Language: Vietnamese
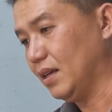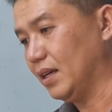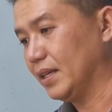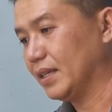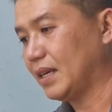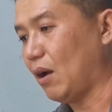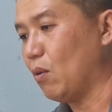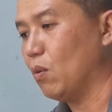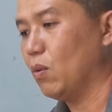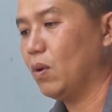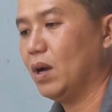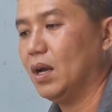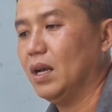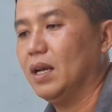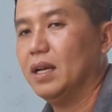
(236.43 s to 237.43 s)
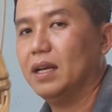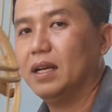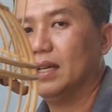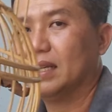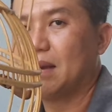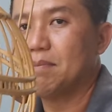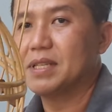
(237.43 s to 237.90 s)
rồi ờ, cầu
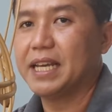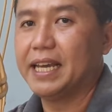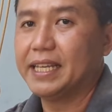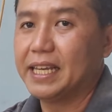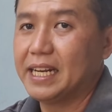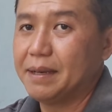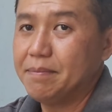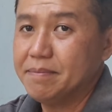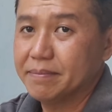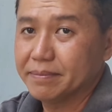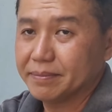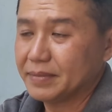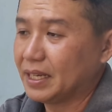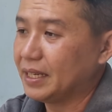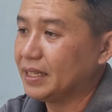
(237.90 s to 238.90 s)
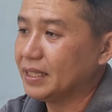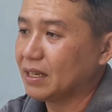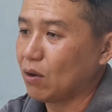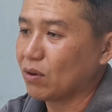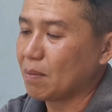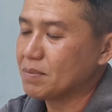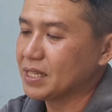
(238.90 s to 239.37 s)
uh, cắm xe nha anh em đây
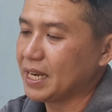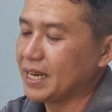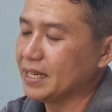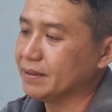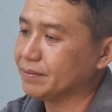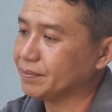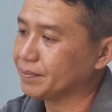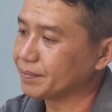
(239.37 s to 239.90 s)
cầu cắm xe